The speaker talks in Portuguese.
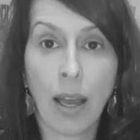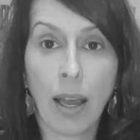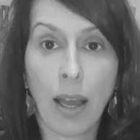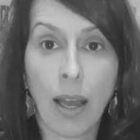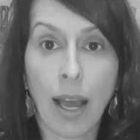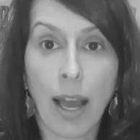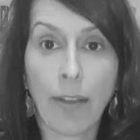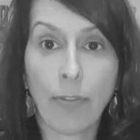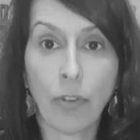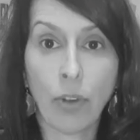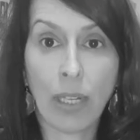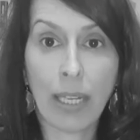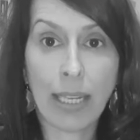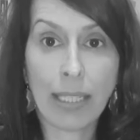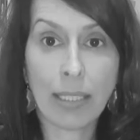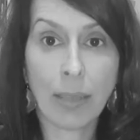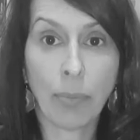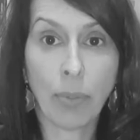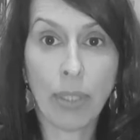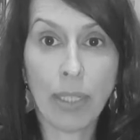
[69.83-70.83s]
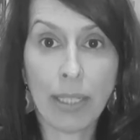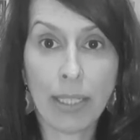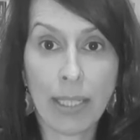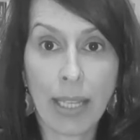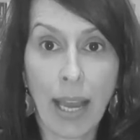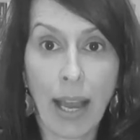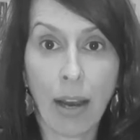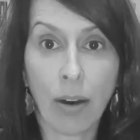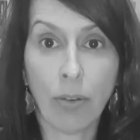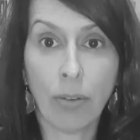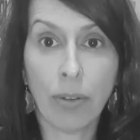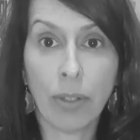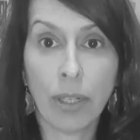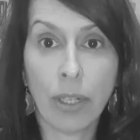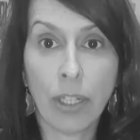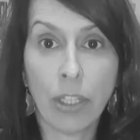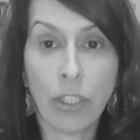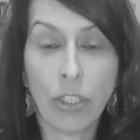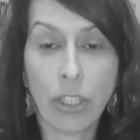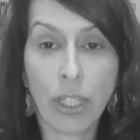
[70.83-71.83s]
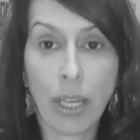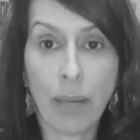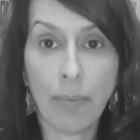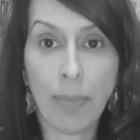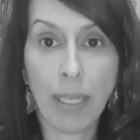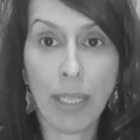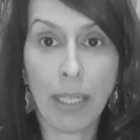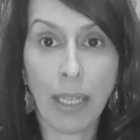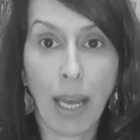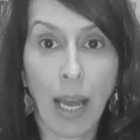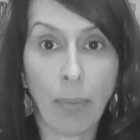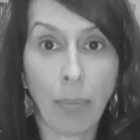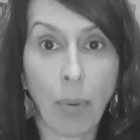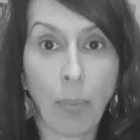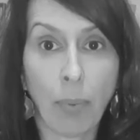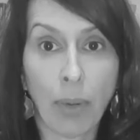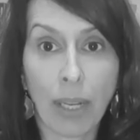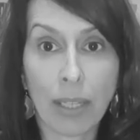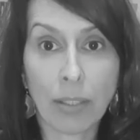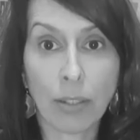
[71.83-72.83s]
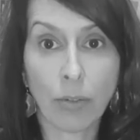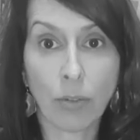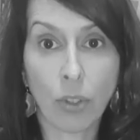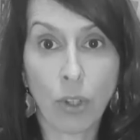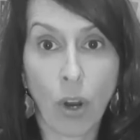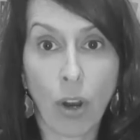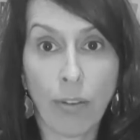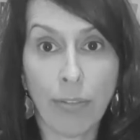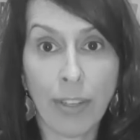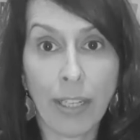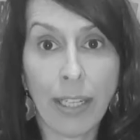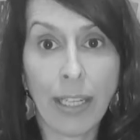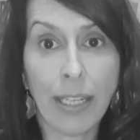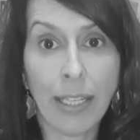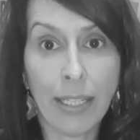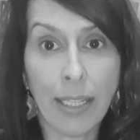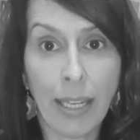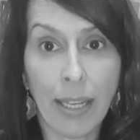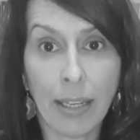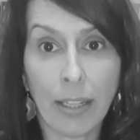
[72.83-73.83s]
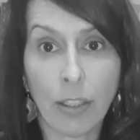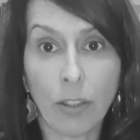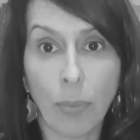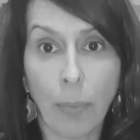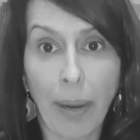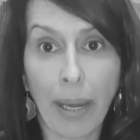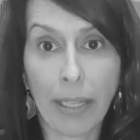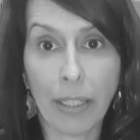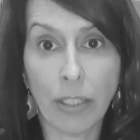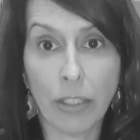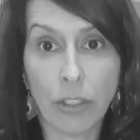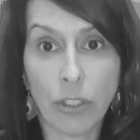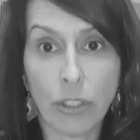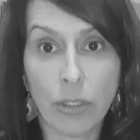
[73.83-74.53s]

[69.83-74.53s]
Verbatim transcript: A violência policial extermina a população jovem e negra do país.